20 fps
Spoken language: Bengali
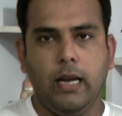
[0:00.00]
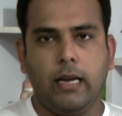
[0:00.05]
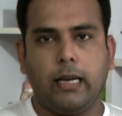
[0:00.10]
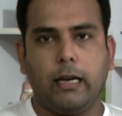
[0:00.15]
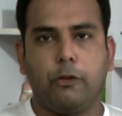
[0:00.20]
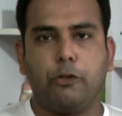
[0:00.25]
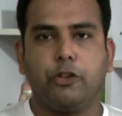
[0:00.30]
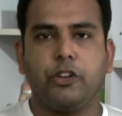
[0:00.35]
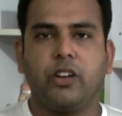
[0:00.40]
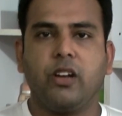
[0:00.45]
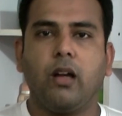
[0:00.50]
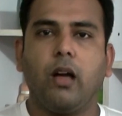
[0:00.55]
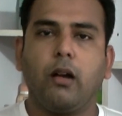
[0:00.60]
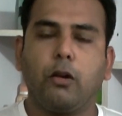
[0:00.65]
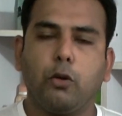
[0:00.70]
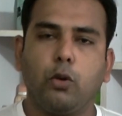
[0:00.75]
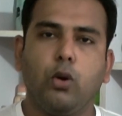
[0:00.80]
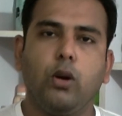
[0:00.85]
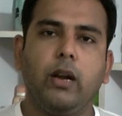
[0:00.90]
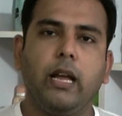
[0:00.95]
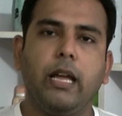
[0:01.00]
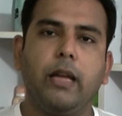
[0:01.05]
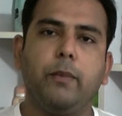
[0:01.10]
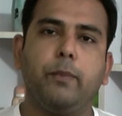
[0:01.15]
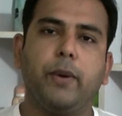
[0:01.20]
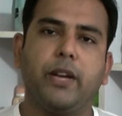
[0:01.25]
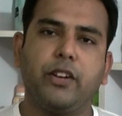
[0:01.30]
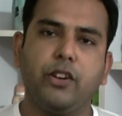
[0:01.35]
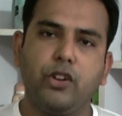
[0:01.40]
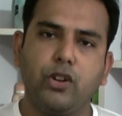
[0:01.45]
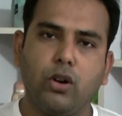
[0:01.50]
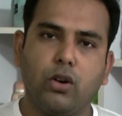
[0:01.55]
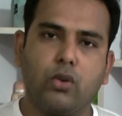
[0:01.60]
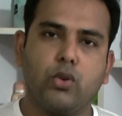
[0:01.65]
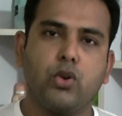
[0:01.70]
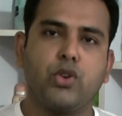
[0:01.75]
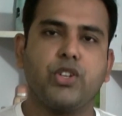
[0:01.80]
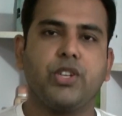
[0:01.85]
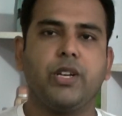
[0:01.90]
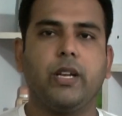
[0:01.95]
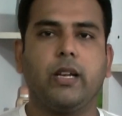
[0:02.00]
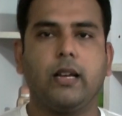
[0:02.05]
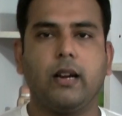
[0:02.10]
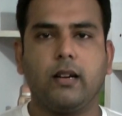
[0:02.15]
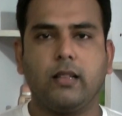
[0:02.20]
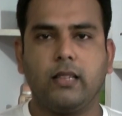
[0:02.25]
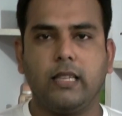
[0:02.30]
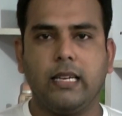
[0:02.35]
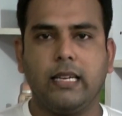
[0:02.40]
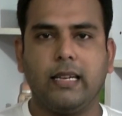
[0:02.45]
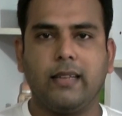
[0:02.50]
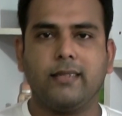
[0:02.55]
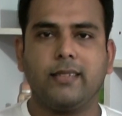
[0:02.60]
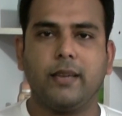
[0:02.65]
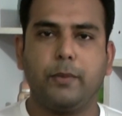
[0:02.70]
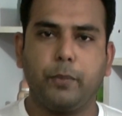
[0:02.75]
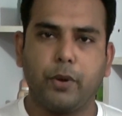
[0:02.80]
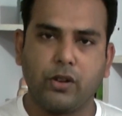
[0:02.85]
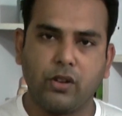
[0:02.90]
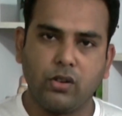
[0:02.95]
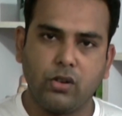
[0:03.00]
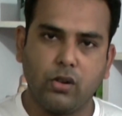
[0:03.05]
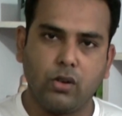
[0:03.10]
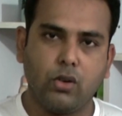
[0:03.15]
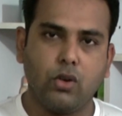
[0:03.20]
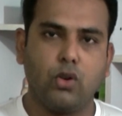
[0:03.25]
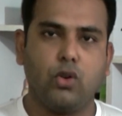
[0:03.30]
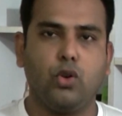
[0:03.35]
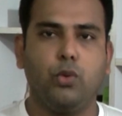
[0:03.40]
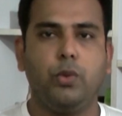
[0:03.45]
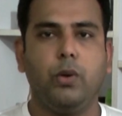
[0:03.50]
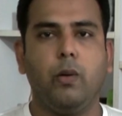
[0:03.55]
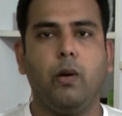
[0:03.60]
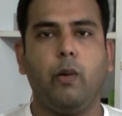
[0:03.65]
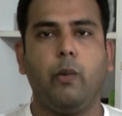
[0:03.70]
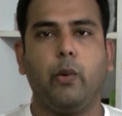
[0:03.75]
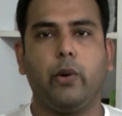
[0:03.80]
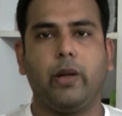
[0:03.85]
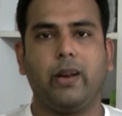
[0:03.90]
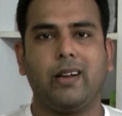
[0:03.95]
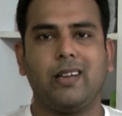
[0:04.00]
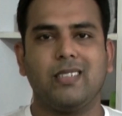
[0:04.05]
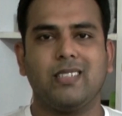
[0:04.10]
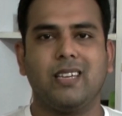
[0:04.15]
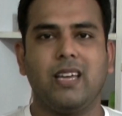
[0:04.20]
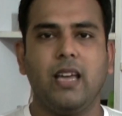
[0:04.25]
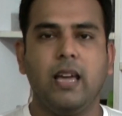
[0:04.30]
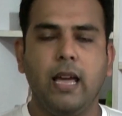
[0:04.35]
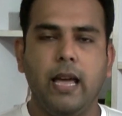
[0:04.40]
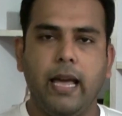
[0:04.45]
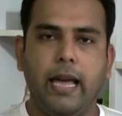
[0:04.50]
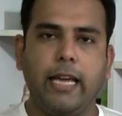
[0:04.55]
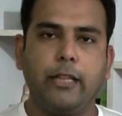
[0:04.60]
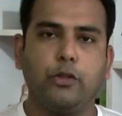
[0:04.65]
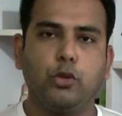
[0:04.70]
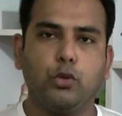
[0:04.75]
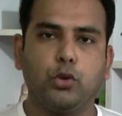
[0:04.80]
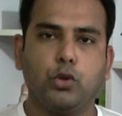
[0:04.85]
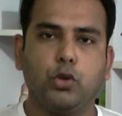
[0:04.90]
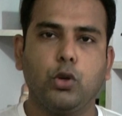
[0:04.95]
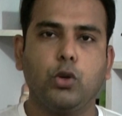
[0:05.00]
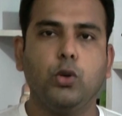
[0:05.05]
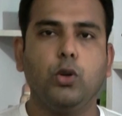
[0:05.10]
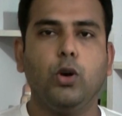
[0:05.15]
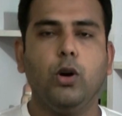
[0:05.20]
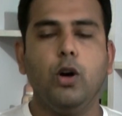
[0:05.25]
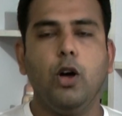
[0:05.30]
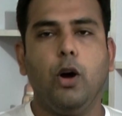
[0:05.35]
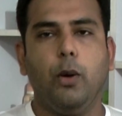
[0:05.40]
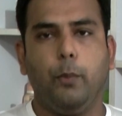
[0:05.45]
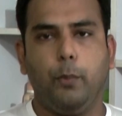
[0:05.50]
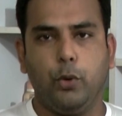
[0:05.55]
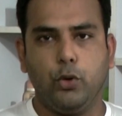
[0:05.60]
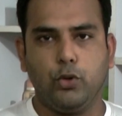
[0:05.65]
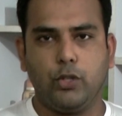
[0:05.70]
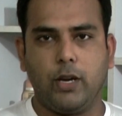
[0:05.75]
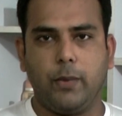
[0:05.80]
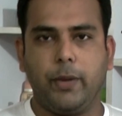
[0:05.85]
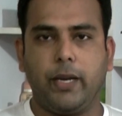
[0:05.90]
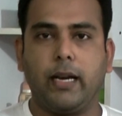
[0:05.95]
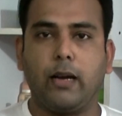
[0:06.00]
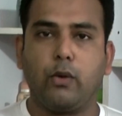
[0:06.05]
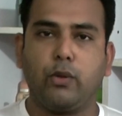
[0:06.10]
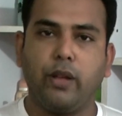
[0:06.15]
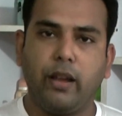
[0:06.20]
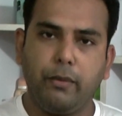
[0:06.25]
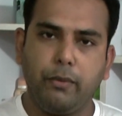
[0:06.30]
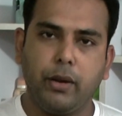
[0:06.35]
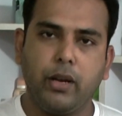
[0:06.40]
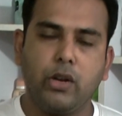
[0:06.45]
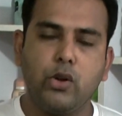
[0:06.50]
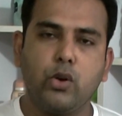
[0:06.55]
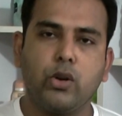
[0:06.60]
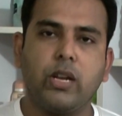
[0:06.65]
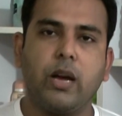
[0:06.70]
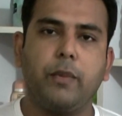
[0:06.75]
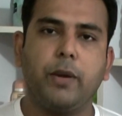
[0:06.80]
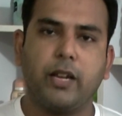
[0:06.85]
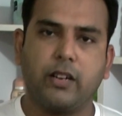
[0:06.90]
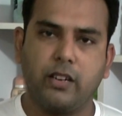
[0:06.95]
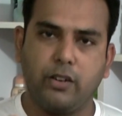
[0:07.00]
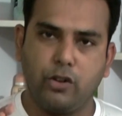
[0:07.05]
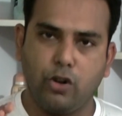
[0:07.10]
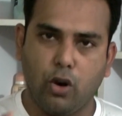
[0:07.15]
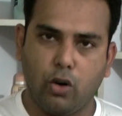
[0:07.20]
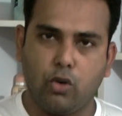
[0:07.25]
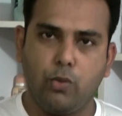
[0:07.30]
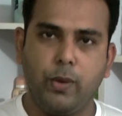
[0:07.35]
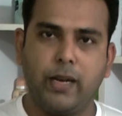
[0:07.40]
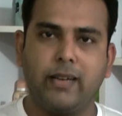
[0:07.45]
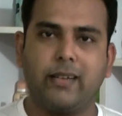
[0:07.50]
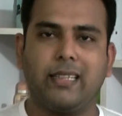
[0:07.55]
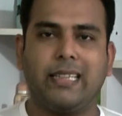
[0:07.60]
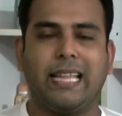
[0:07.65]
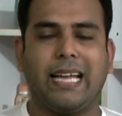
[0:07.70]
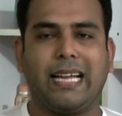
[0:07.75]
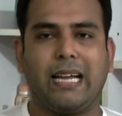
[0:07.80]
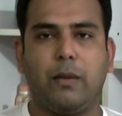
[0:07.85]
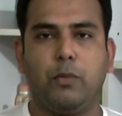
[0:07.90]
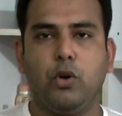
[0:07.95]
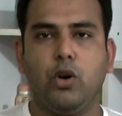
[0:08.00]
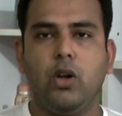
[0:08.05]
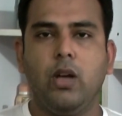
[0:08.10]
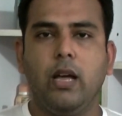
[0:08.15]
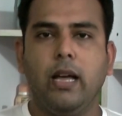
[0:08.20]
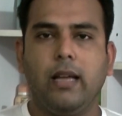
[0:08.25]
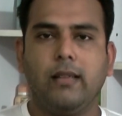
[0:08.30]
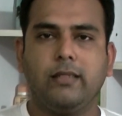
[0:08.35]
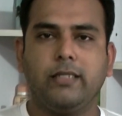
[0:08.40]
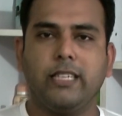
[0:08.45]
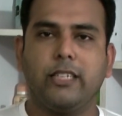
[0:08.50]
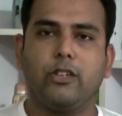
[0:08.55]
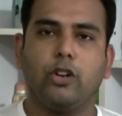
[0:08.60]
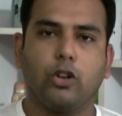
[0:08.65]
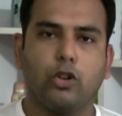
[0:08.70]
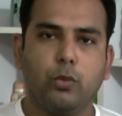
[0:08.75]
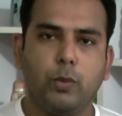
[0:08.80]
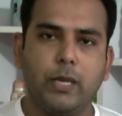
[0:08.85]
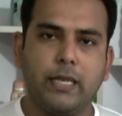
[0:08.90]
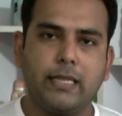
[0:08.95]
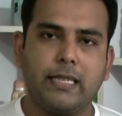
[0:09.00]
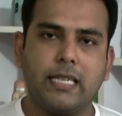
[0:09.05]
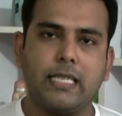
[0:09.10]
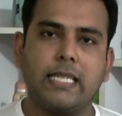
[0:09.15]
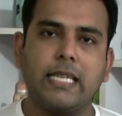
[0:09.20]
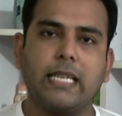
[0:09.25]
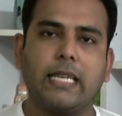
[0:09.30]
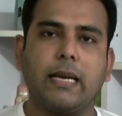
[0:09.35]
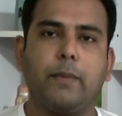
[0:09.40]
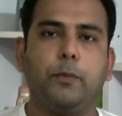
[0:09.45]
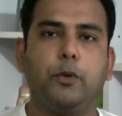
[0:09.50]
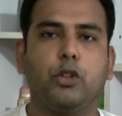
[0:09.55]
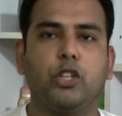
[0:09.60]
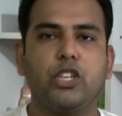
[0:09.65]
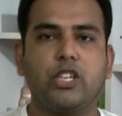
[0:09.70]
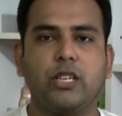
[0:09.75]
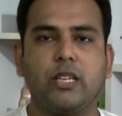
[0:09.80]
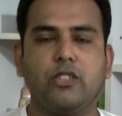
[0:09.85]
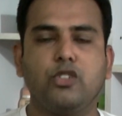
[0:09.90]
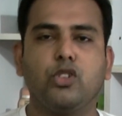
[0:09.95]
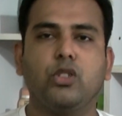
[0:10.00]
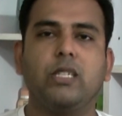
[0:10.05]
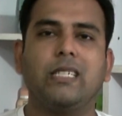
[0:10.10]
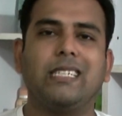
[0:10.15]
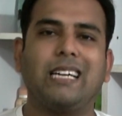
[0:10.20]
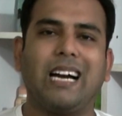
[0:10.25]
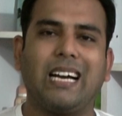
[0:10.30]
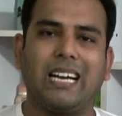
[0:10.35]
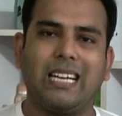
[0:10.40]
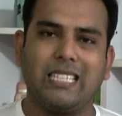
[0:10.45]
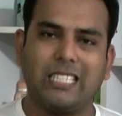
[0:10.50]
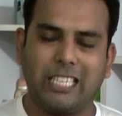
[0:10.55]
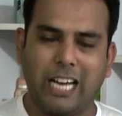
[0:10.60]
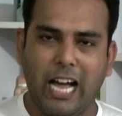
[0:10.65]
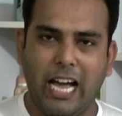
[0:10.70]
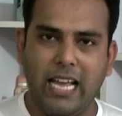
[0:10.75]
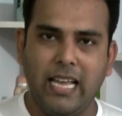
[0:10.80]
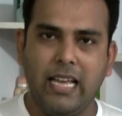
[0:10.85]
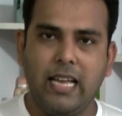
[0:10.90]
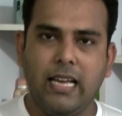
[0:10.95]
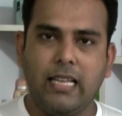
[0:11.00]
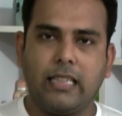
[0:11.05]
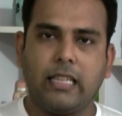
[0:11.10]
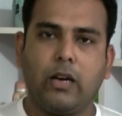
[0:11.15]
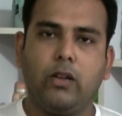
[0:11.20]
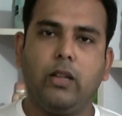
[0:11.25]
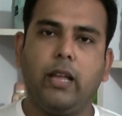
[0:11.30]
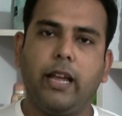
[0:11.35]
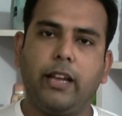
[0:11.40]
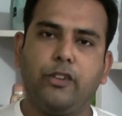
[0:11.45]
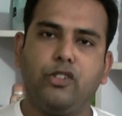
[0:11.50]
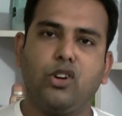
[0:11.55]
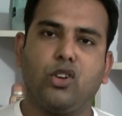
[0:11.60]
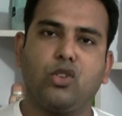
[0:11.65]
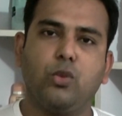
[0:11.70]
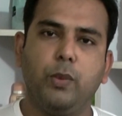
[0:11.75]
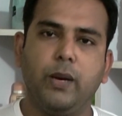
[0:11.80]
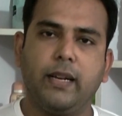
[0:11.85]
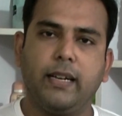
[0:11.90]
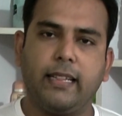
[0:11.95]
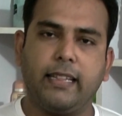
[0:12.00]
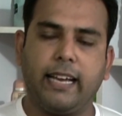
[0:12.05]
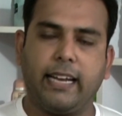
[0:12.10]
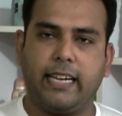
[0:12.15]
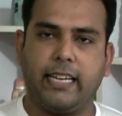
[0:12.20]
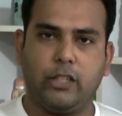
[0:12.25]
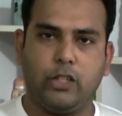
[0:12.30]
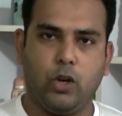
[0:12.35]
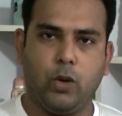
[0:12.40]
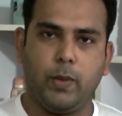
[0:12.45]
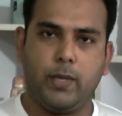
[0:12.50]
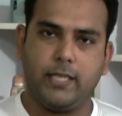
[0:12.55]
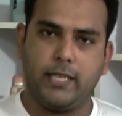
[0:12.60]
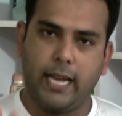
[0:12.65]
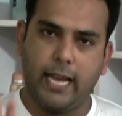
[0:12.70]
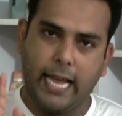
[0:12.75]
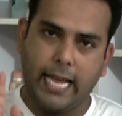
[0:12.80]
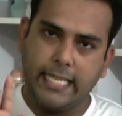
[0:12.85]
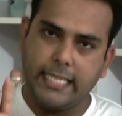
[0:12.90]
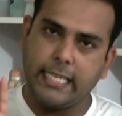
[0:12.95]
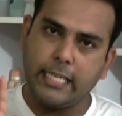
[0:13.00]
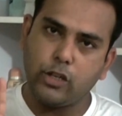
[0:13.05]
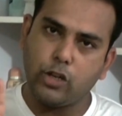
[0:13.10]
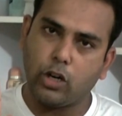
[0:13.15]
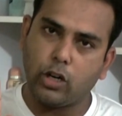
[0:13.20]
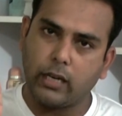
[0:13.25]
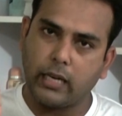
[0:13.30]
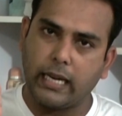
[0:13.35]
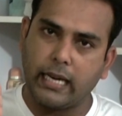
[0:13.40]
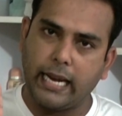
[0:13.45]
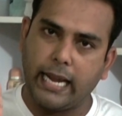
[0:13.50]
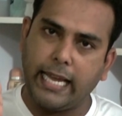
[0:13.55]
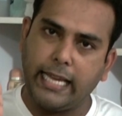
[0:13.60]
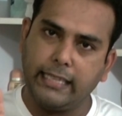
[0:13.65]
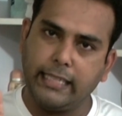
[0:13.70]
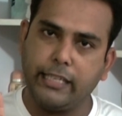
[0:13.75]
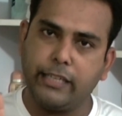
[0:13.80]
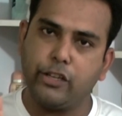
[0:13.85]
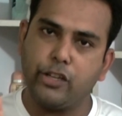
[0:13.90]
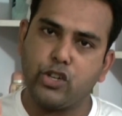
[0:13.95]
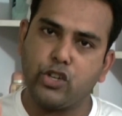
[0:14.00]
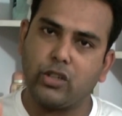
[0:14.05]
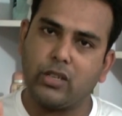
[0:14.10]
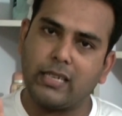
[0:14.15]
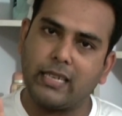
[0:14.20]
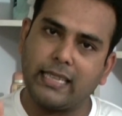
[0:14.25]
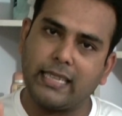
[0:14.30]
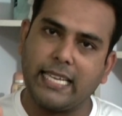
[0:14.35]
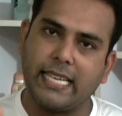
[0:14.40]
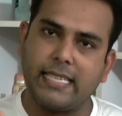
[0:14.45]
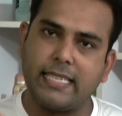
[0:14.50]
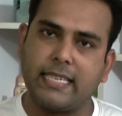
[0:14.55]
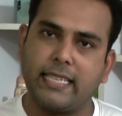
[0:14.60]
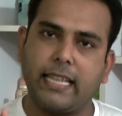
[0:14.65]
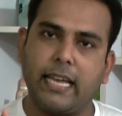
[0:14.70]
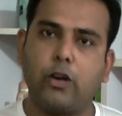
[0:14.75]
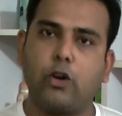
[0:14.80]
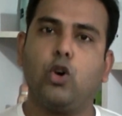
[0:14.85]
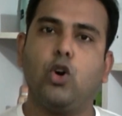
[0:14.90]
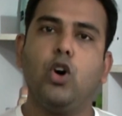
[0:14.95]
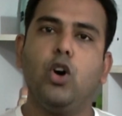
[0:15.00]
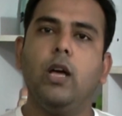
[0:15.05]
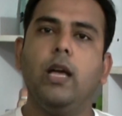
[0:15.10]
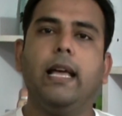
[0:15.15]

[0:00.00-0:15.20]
কারণ শেয়ার করলেই বেশি সংখ্যক শিক্ষার্থীর কাছে বেশি সংখ্যক অভিভাবকের কাছে এই তথ্যগুলো পৌঁছাবে কারণ এই ভিডিওটি আমি একটি ডকুমেন্ট দেখাবো যে ডকুমেন্টটা শিক্ষা প্রতিষ্ঠান যদি টাকা চায় তাহলে এই ডকুমেন্টটা দেখাতে হবে যে এই যে সরকার এই নির্দেশনাটা দিয়েছে দেখো